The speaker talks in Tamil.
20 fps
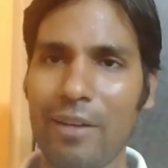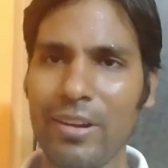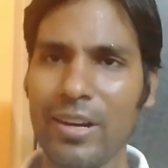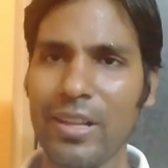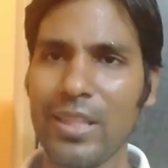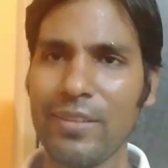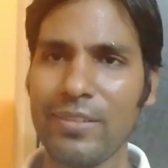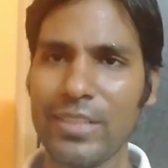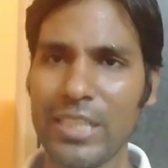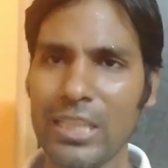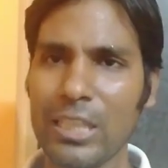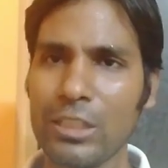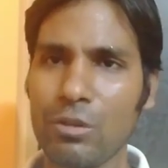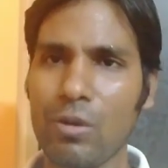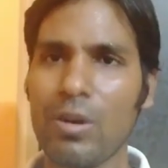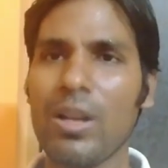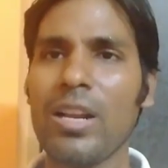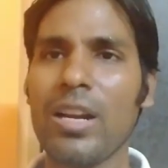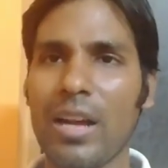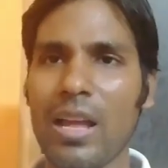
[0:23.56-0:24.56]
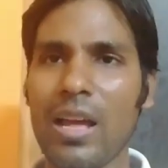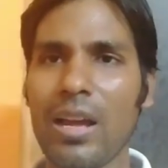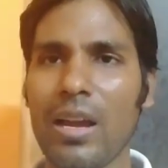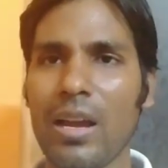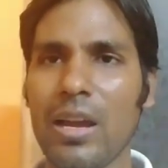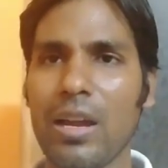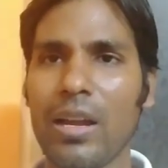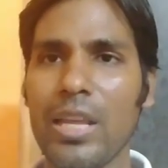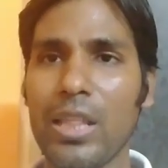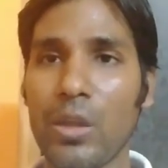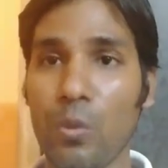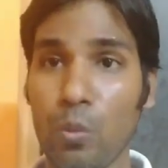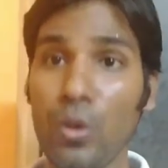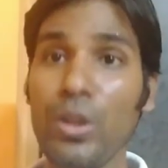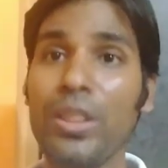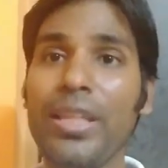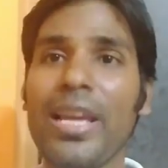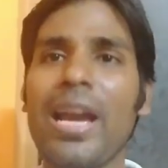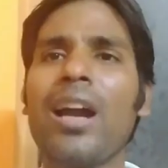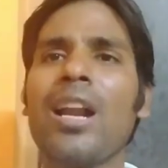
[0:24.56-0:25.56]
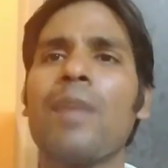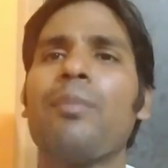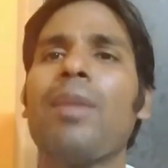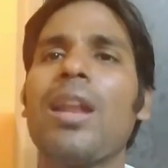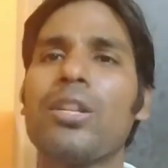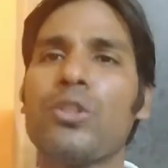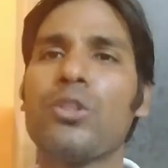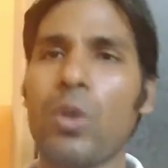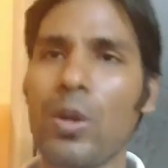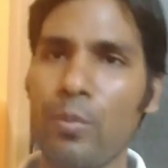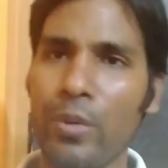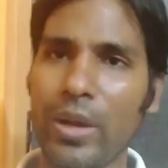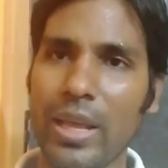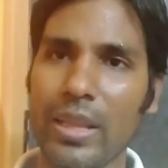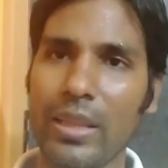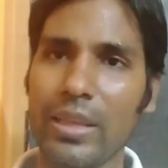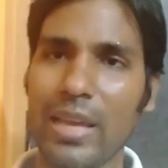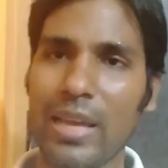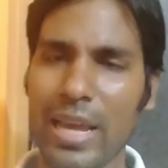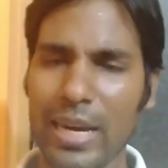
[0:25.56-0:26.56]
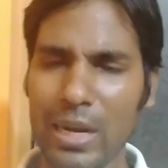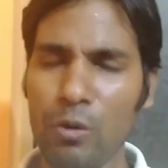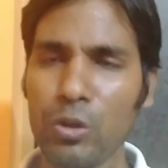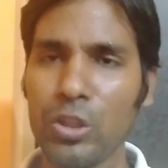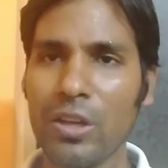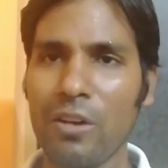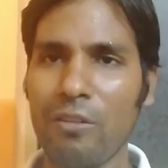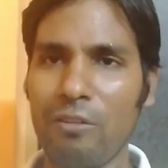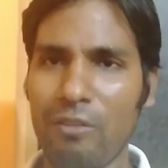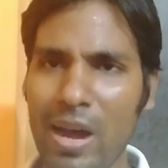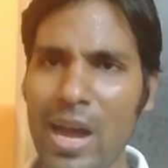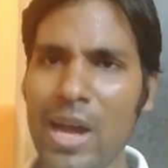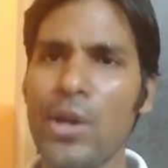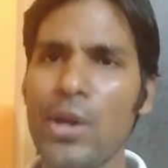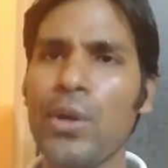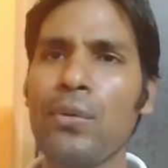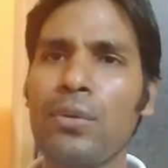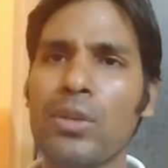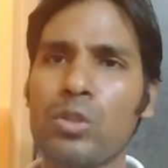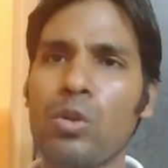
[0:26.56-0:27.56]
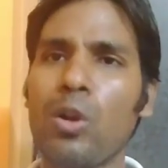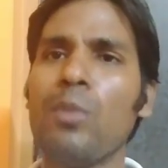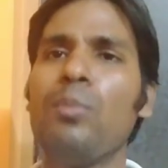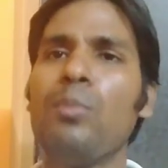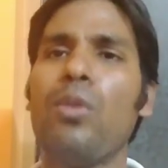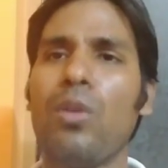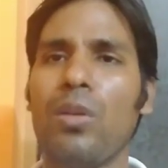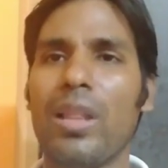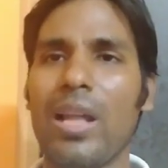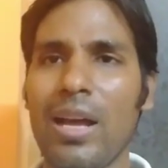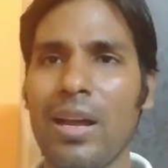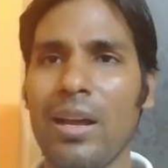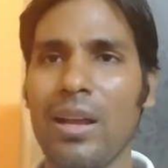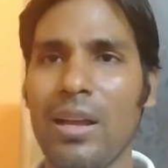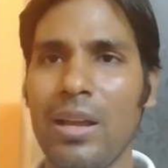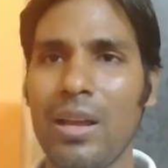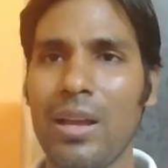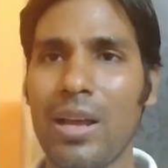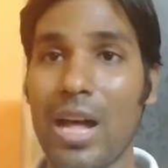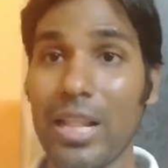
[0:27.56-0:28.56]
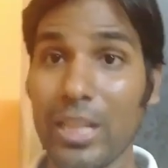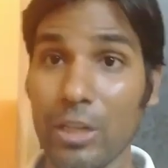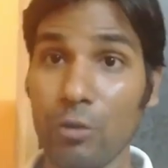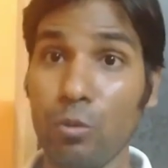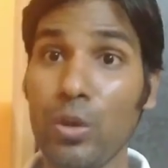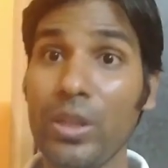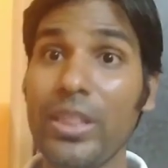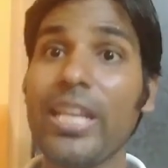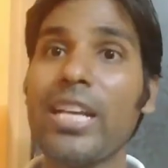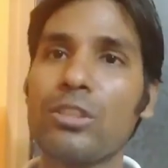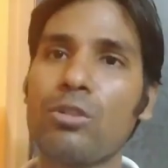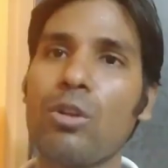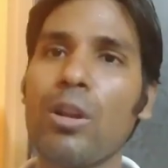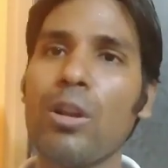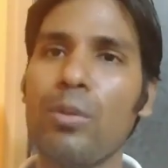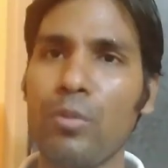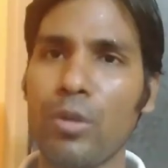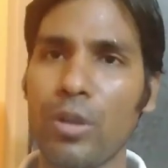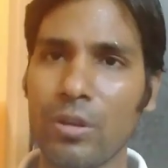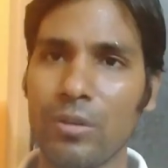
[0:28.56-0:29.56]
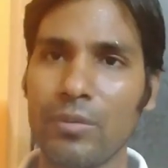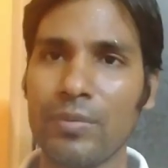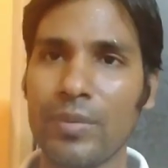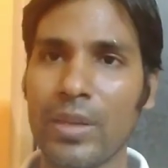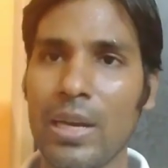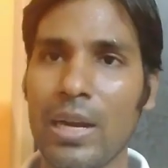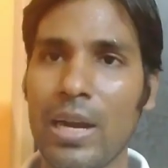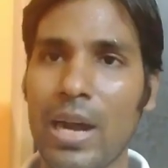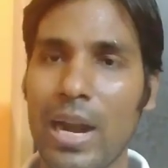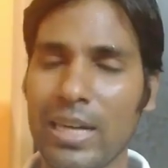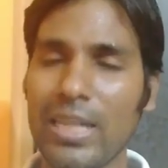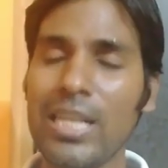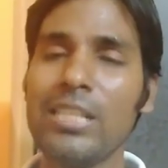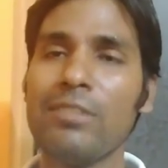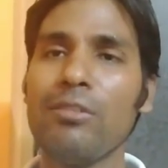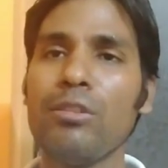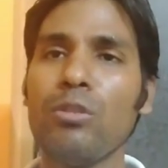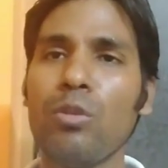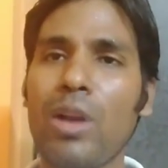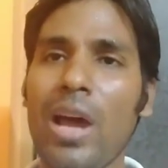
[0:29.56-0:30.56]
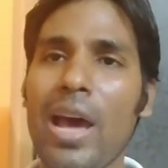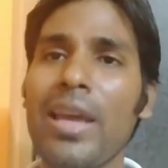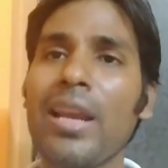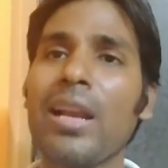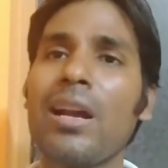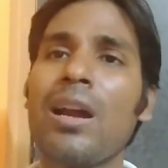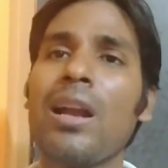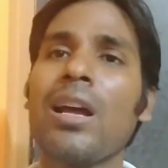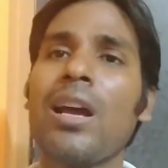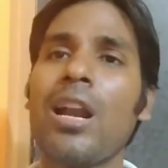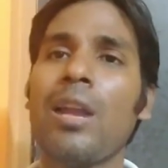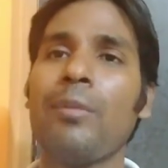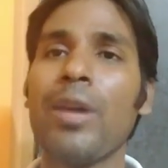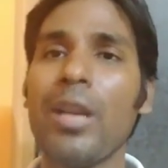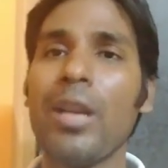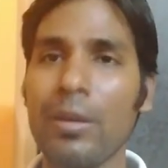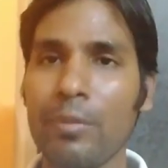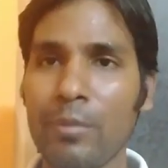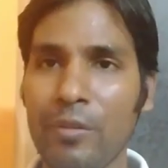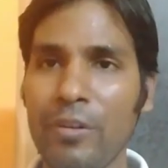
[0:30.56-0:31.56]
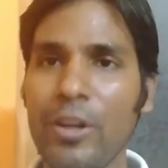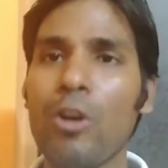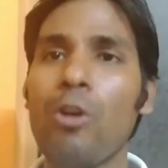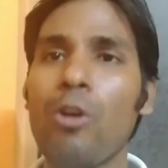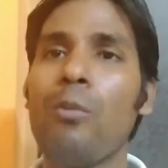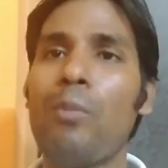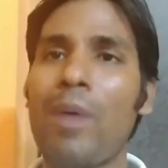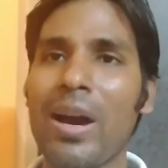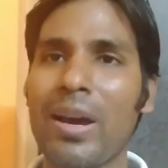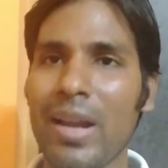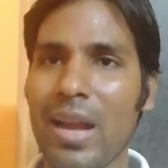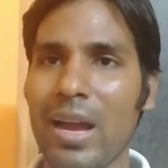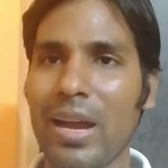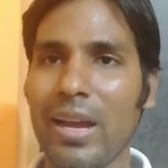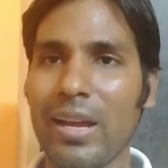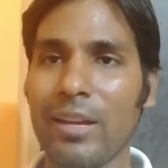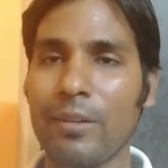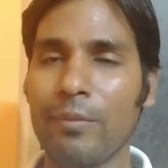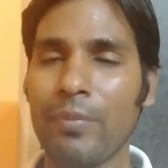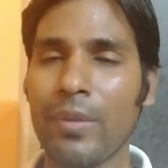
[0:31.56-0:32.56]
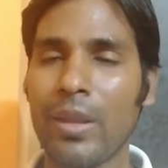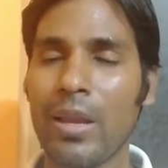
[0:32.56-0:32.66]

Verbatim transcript: அவர் இந்த விஷயத்த சொல்லலைன்னா இதை உறுதியாக நம்மளால சொல்ல முடியாது யாரா ஒருத்தவங்க வாங்கணும் சொல்லும் போதுதான் தான் அதை உறுதியாக சொல்ல முடியும் அட்லீஸ்ட் வந்து ஒரு ஆயிரக்கணக்கான பேர் நம்ம வீடியோவை பார்க்குறாங்க